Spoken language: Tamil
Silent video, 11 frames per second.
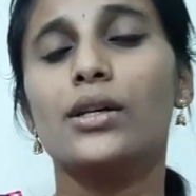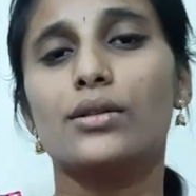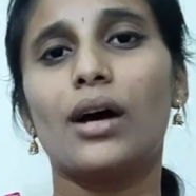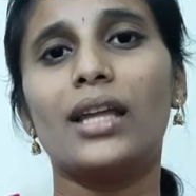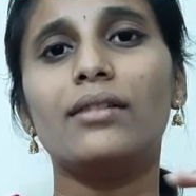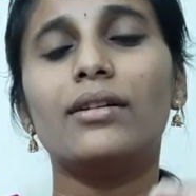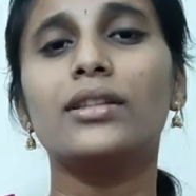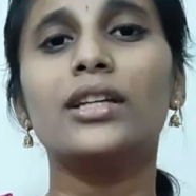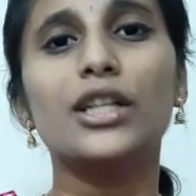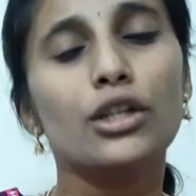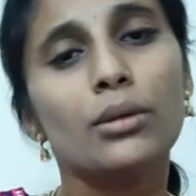ஸோ அது வந்து
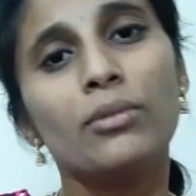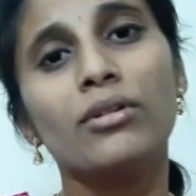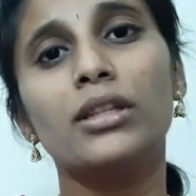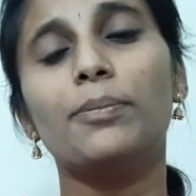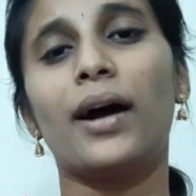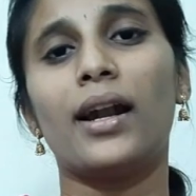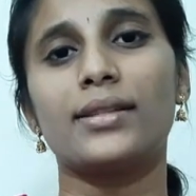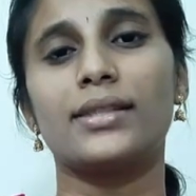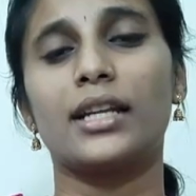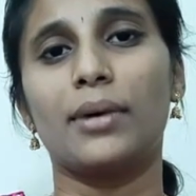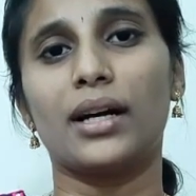இன்னும் வந்து
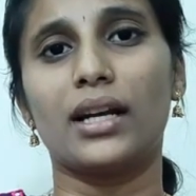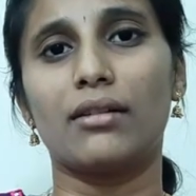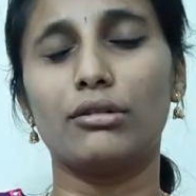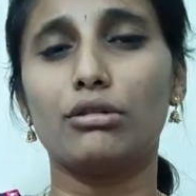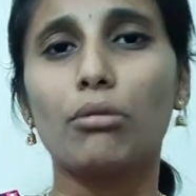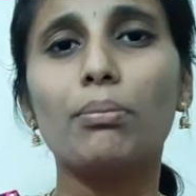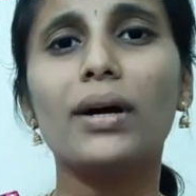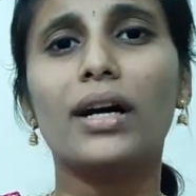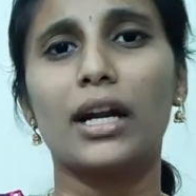பாலஸ்தீன மக்களை வந்து ரொம்ப